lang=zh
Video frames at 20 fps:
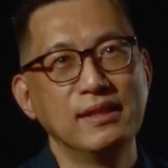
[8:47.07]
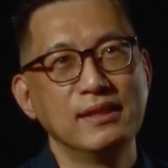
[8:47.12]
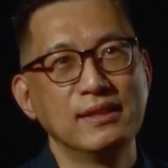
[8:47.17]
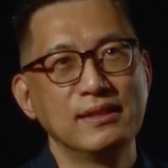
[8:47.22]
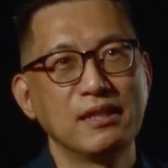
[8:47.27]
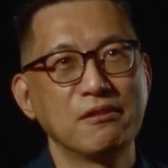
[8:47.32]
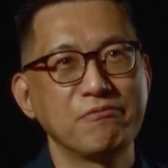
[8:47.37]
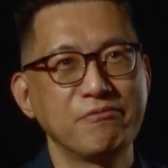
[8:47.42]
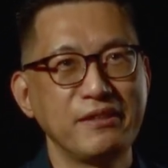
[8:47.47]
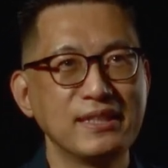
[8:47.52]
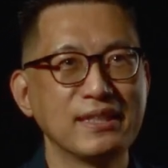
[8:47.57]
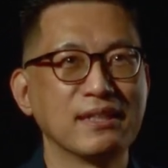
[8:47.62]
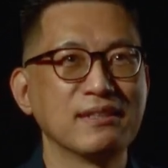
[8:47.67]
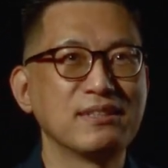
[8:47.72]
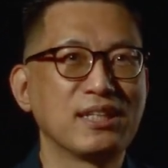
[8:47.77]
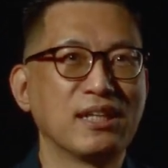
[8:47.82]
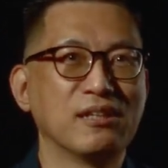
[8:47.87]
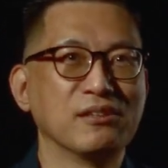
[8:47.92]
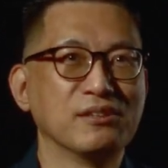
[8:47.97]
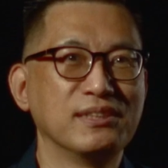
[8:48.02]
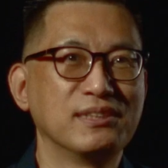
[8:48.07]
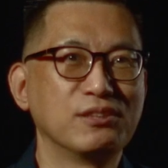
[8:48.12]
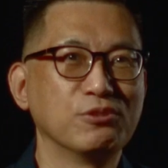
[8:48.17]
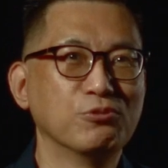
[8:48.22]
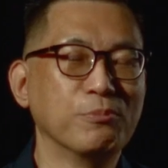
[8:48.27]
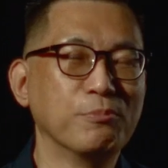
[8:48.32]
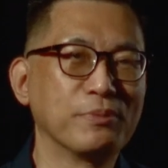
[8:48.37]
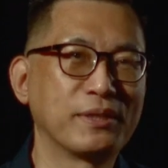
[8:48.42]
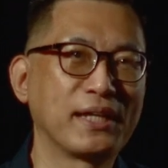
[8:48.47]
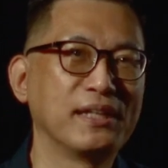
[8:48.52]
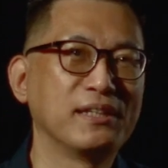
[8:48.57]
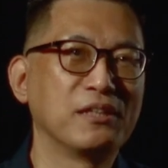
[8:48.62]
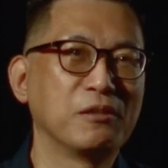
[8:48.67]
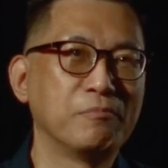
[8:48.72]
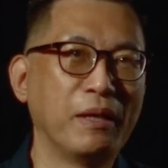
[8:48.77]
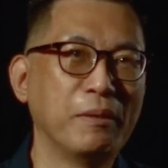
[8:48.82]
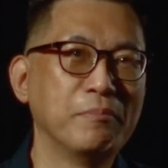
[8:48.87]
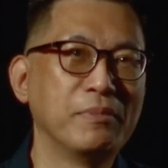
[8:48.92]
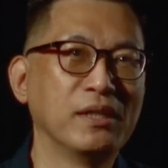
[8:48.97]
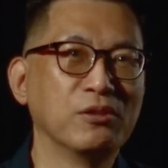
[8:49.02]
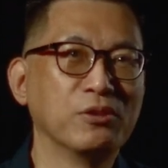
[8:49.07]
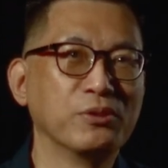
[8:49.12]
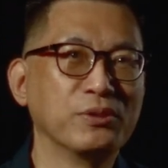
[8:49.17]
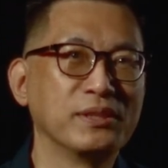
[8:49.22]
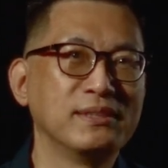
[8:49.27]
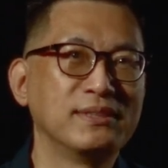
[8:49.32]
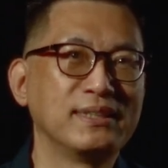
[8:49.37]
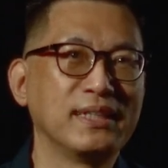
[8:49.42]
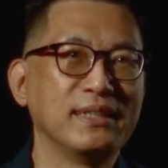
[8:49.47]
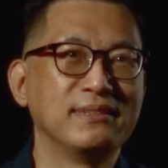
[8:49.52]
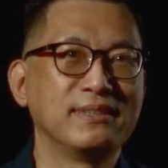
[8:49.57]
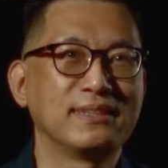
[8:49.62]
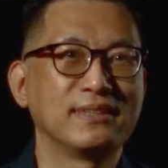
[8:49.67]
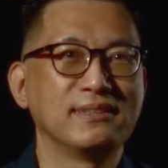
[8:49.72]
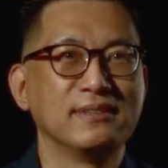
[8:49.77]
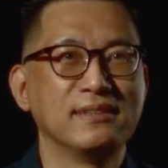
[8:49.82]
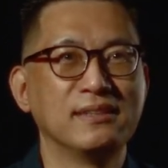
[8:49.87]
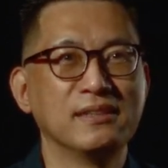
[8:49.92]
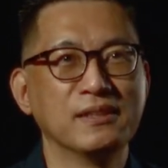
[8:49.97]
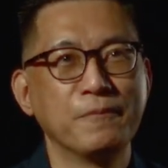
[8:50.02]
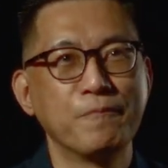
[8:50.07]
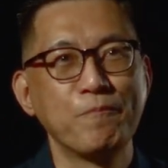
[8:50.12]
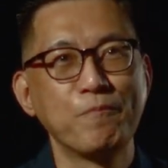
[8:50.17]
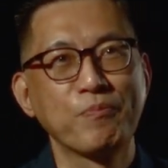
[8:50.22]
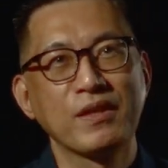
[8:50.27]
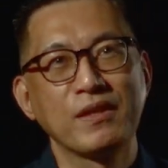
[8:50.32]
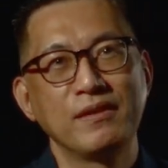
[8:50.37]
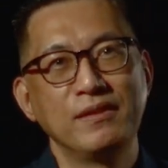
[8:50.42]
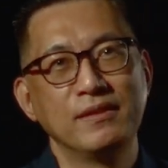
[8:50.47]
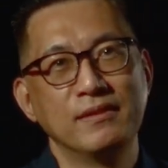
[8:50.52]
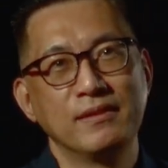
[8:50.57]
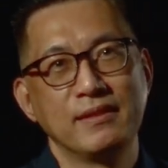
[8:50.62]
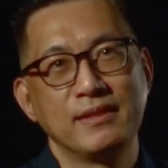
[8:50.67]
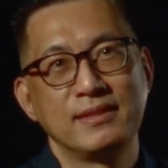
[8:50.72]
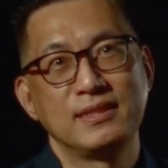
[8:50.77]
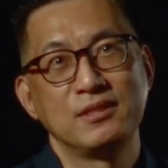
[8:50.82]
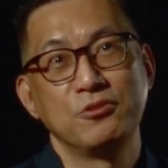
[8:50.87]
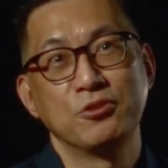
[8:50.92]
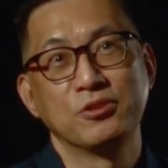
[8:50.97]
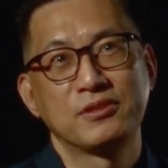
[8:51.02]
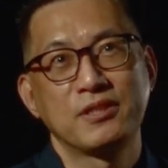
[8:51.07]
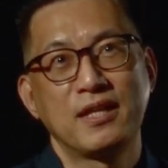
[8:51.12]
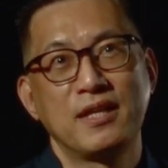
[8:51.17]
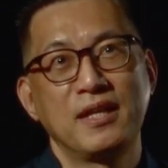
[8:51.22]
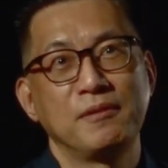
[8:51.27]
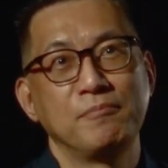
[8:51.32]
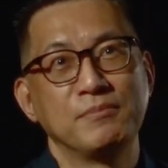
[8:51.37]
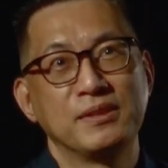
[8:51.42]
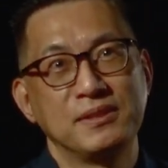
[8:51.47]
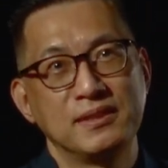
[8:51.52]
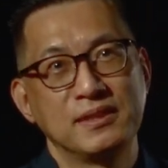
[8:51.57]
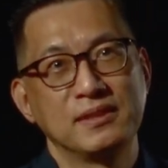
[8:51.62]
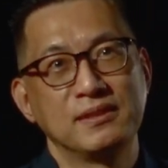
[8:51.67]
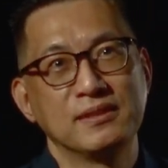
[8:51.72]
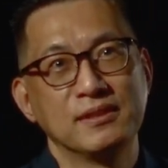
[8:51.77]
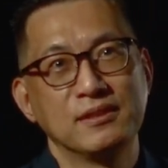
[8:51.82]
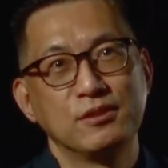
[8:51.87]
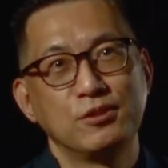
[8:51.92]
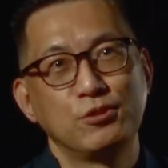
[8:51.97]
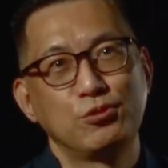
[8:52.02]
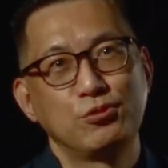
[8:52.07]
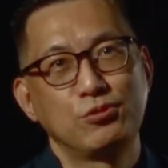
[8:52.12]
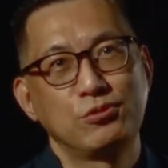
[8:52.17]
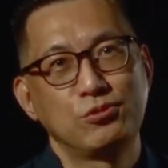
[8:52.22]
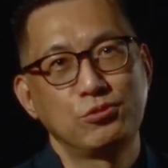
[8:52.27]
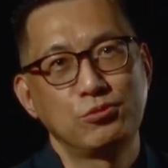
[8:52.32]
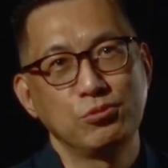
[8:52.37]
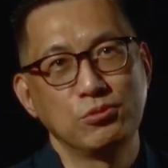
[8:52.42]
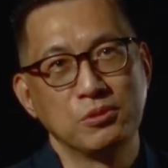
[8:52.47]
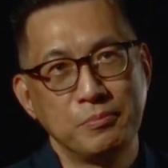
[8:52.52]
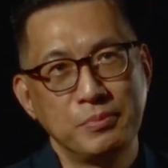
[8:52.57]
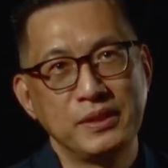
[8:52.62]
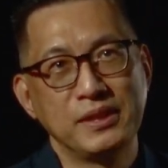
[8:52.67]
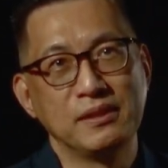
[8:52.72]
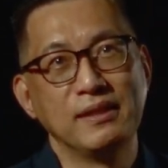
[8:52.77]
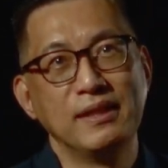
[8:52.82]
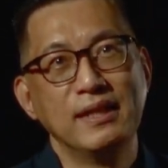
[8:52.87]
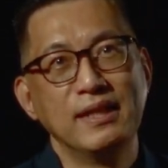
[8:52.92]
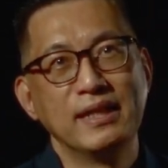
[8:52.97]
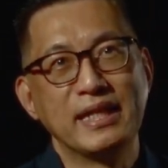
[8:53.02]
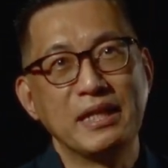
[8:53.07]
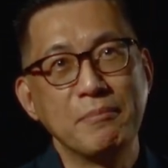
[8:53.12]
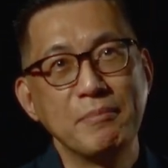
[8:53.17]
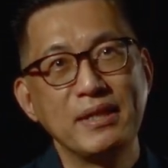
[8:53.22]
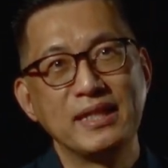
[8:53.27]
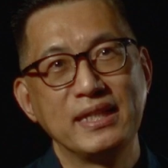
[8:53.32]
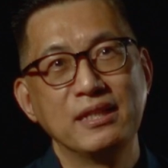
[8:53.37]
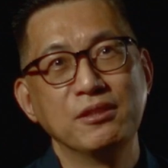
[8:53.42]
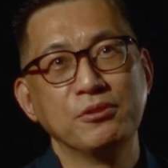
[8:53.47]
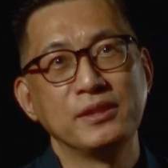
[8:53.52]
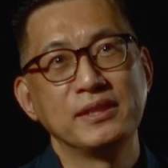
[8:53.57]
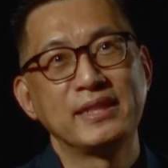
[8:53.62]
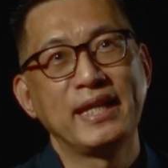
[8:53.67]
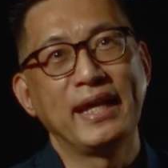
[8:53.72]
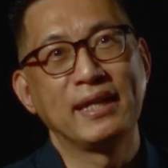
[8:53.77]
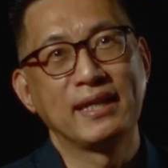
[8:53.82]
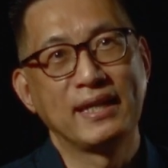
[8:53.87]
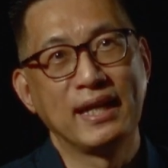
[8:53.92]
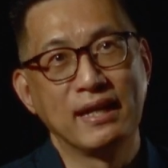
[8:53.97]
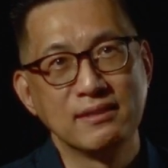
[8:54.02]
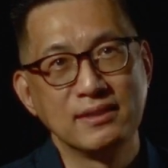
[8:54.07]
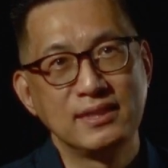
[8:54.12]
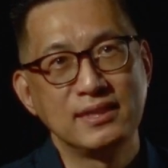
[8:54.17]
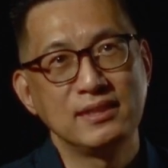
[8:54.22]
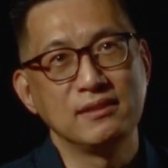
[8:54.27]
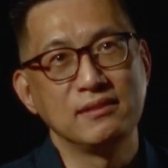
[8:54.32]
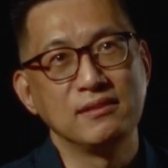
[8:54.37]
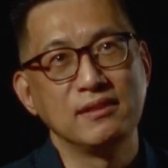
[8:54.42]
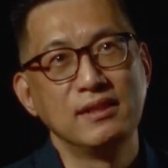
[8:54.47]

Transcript: 那非常巧的是，我们看到坂本龙一这一次的呃《i S y o U r Time》的这个作品里面也有一台钢琴。